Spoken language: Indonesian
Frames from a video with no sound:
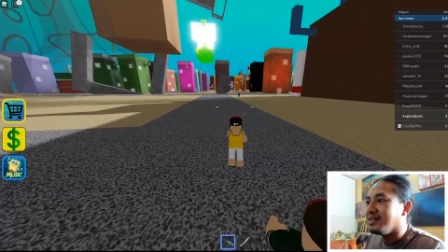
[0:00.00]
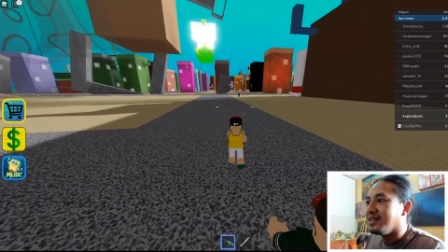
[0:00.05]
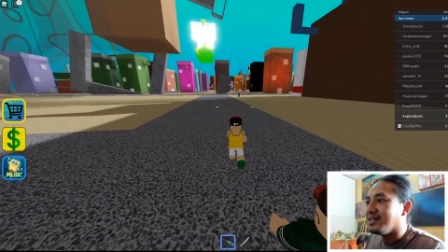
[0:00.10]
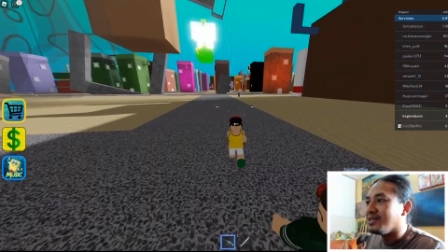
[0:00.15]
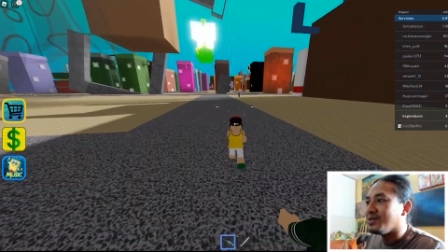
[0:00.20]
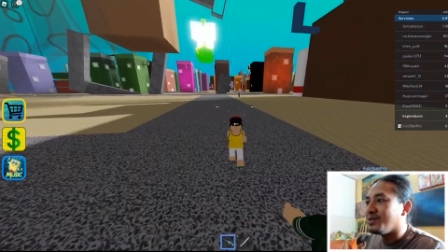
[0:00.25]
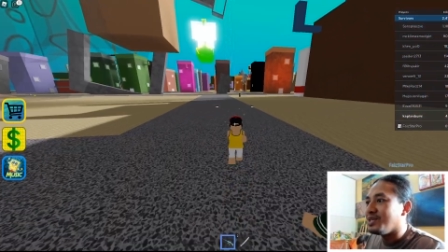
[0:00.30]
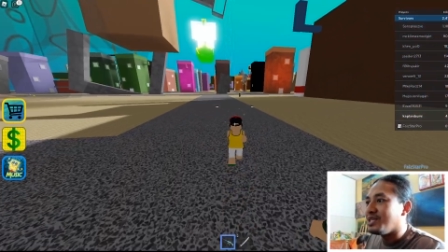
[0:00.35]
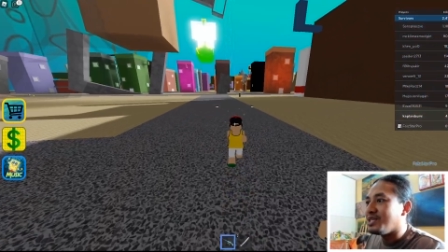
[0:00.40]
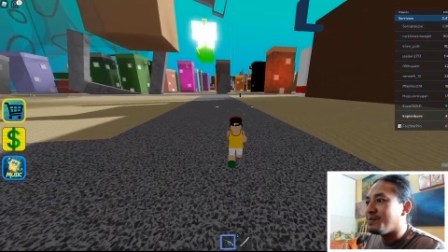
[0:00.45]

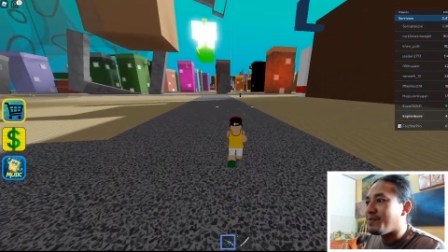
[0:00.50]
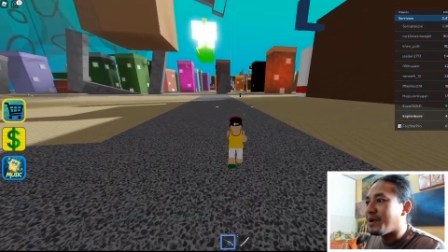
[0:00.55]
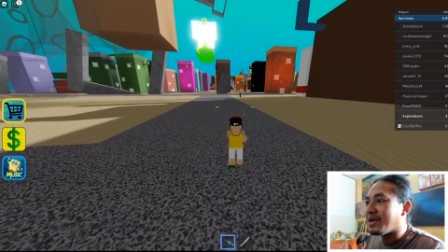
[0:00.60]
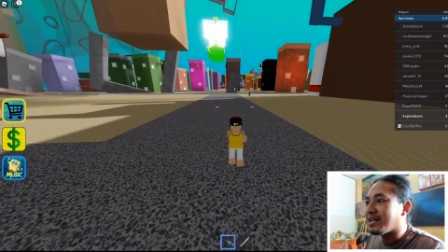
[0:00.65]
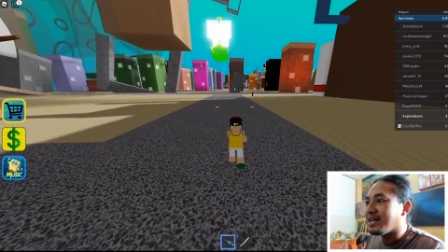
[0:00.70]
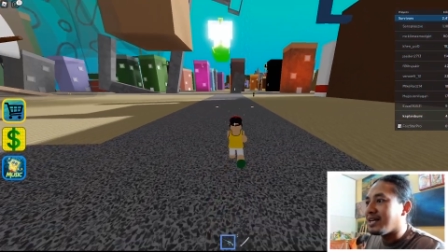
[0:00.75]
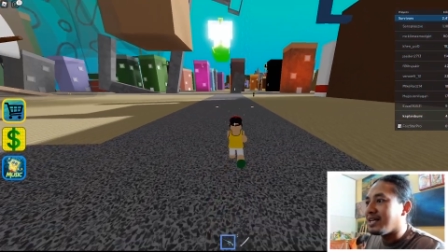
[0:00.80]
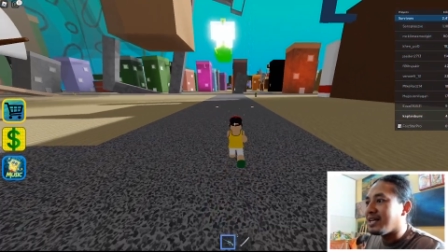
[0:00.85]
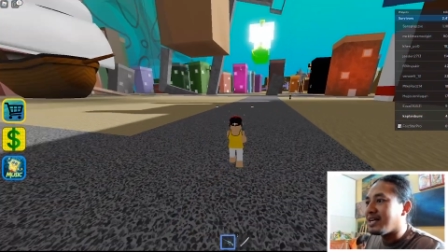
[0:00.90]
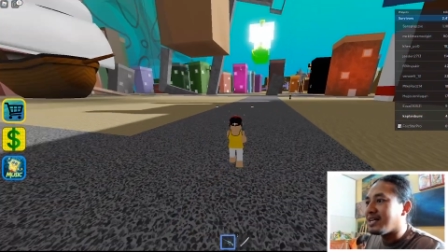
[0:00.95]
itu di
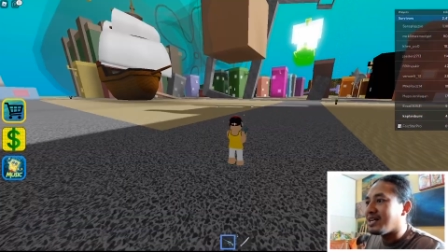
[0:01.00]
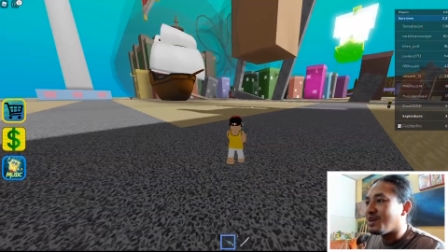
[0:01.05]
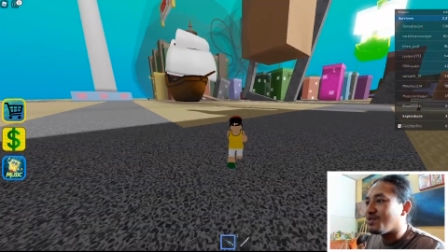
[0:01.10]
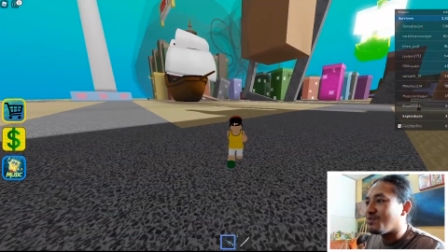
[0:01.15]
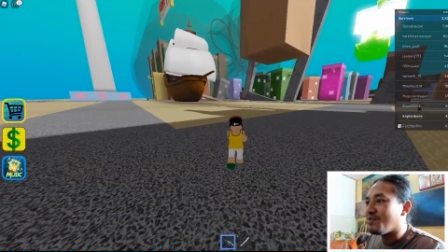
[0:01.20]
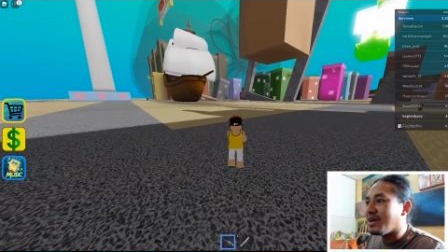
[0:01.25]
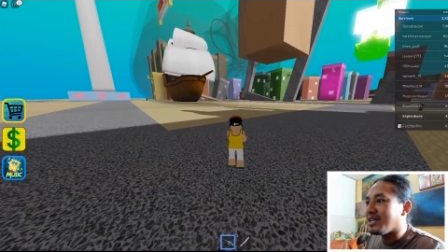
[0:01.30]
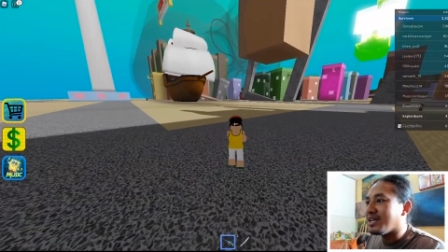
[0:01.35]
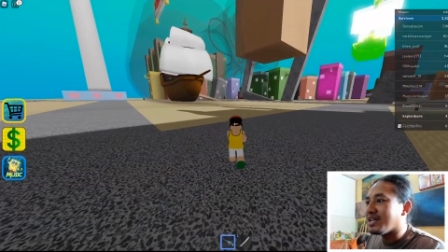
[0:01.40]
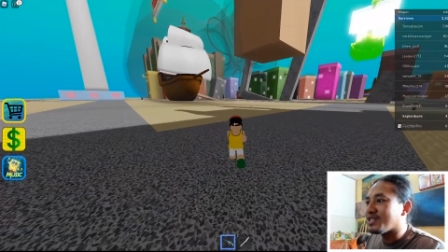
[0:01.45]
depan kayaknya ada
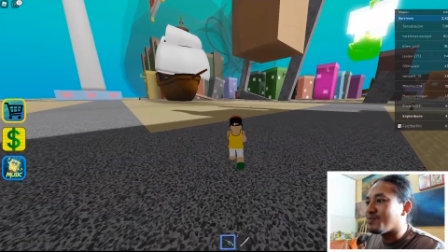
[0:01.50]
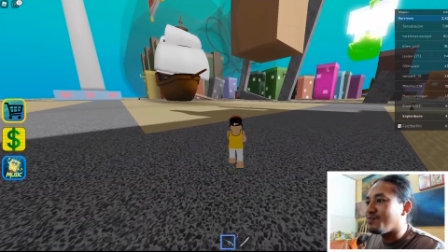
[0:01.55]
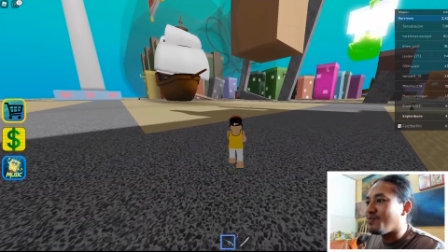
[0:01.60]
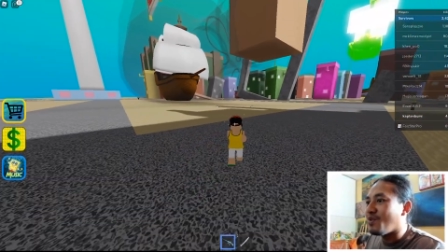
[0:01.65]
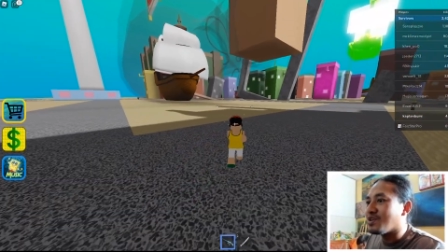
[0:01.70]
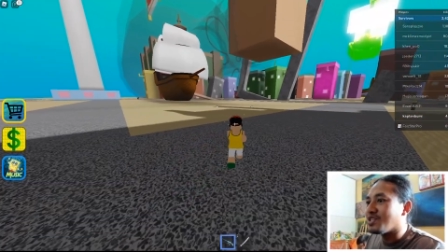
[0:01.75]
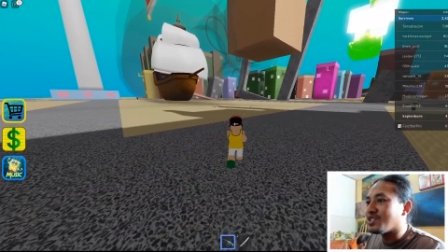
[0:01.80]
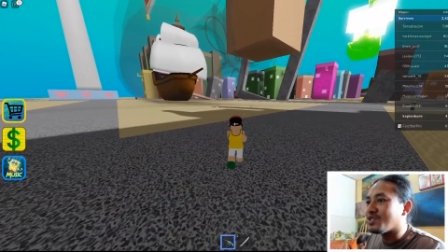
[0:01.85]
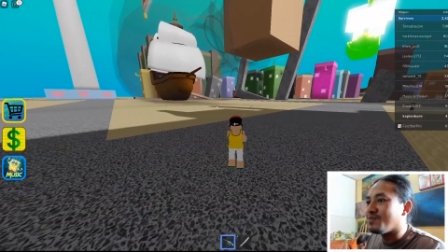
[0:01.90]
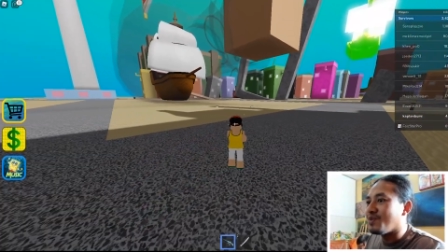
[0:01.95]
rumahnya
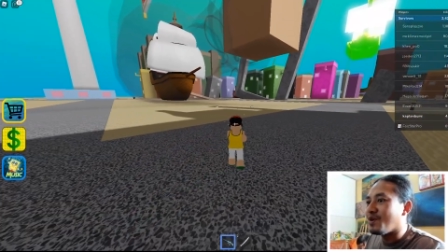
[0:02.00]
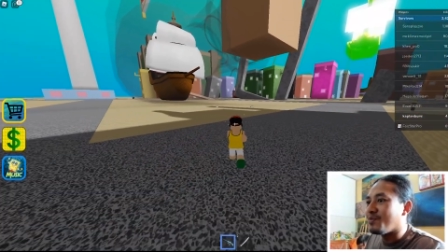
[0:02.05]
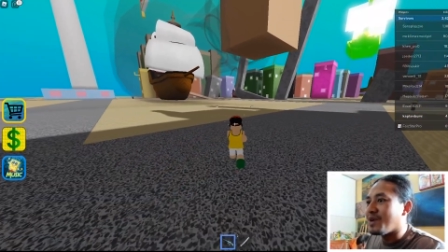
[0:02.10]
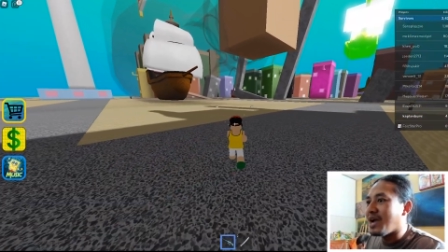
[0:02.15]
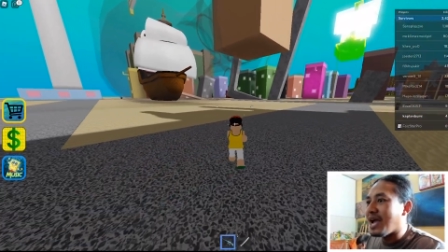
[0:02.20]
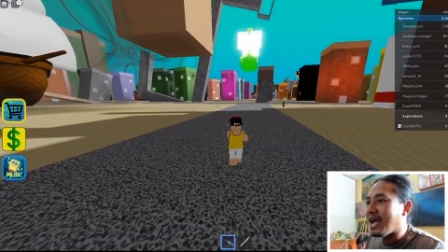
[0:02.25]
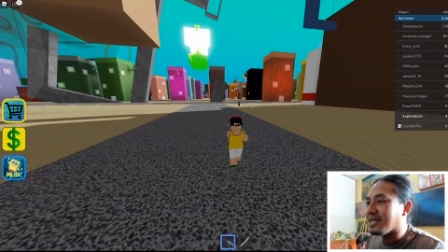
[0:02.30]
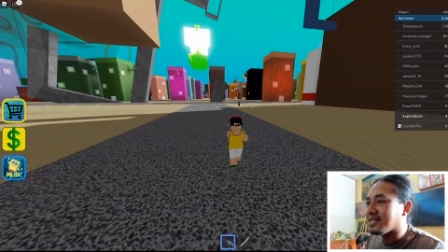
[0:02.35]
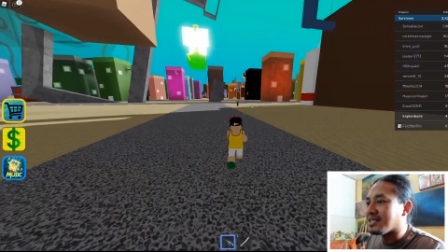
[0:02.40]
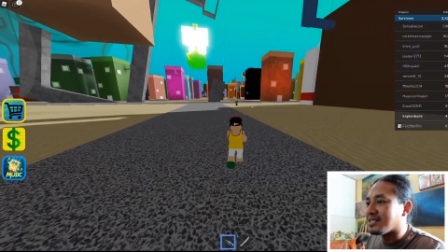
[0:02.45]
SpongeBob
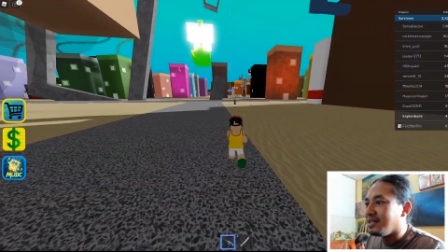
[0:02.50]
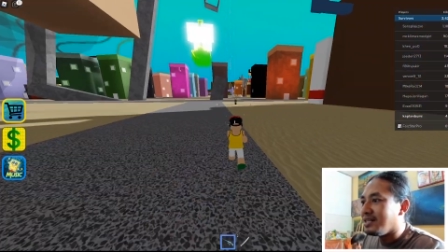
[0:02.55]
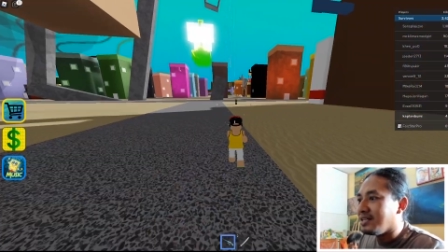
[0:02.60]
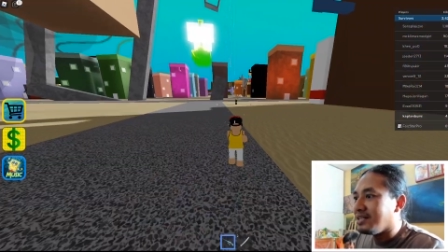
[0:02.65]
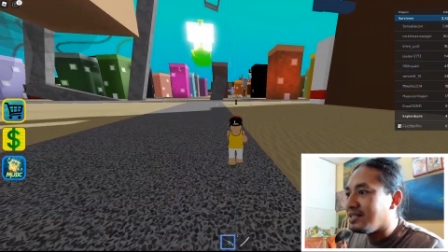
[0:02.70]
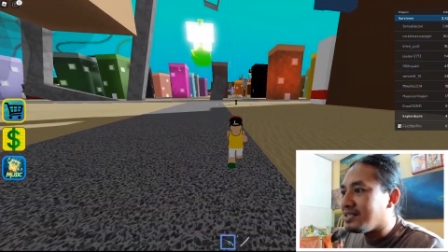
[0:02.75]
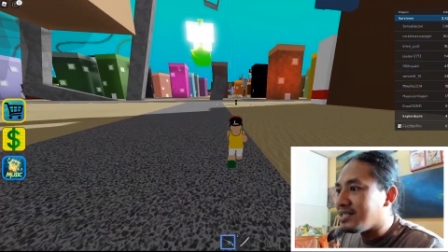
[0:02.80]
guys. Ini